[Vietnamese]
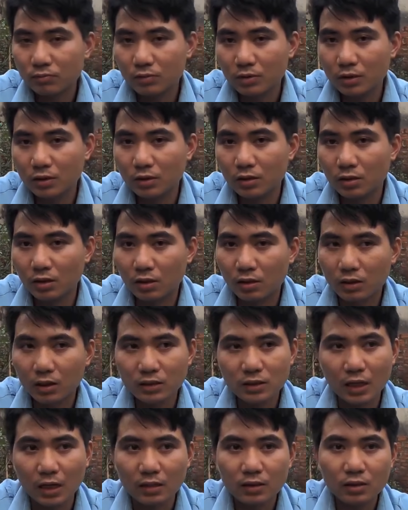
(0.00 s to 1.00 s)
thì ờ,
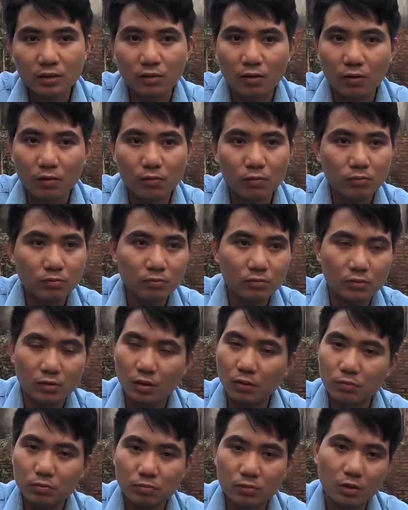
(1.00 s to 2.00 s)
cát trắng thì nó cũng
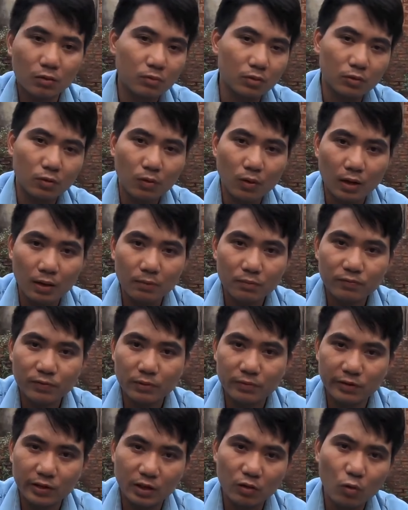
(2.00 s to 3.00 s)
không không được tốt lắm
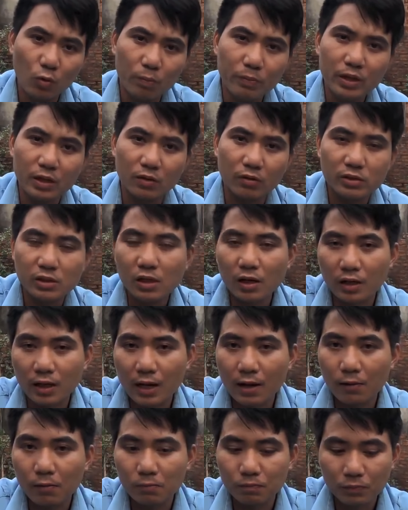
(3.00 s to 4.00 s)
bởi vì cái độ mịn nó rất là
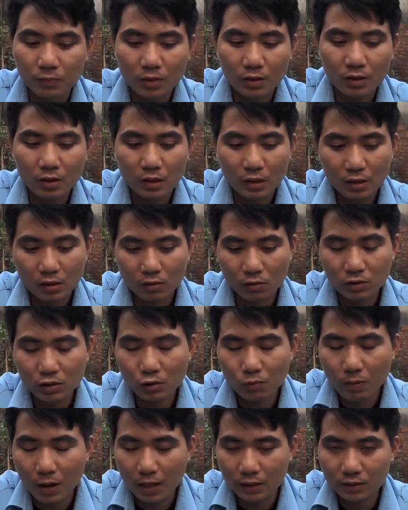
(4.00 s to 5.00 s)
cao có
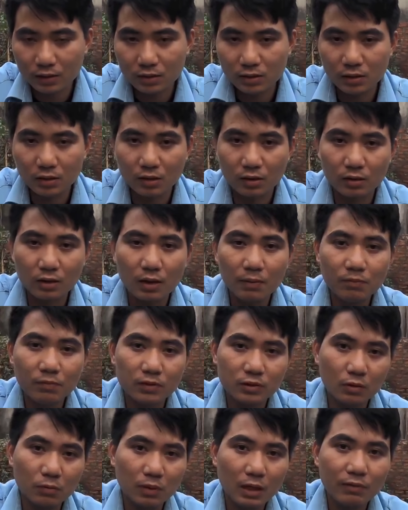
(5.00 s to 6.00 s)
nhiều bạn thì ngâm
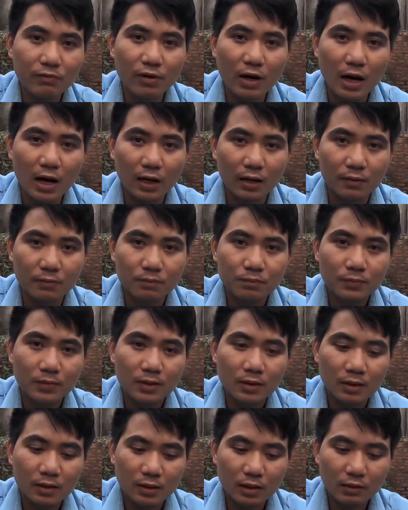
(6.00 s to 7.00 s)
vào trong cát vàng
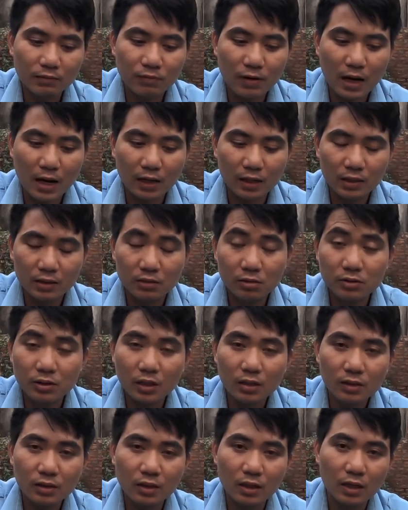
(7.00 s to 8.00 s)
cát vàng này thứ
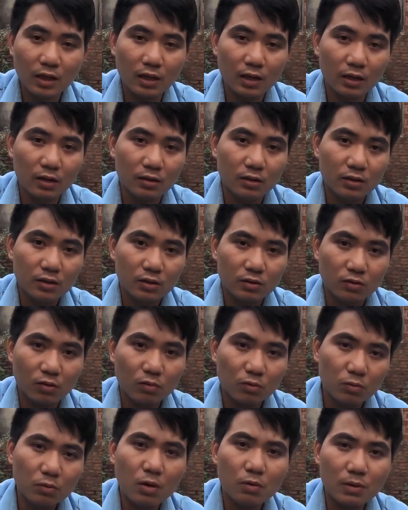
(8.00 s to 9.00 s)
nhất là nó
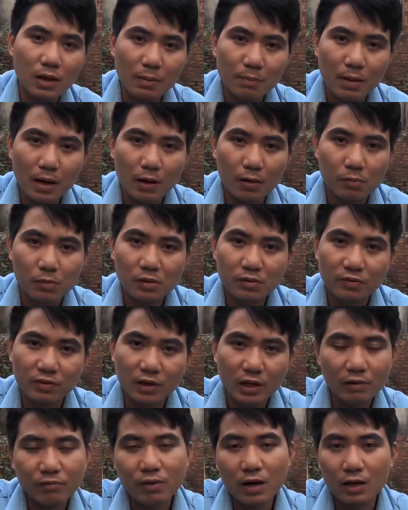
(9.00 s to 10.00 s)
cũng không đảm bảo bởi vì
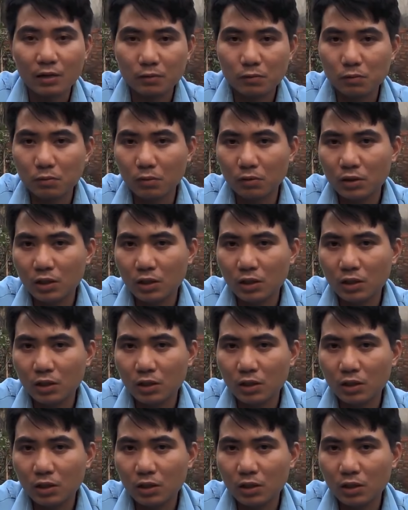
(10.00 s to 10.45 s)
cát vàng cũng có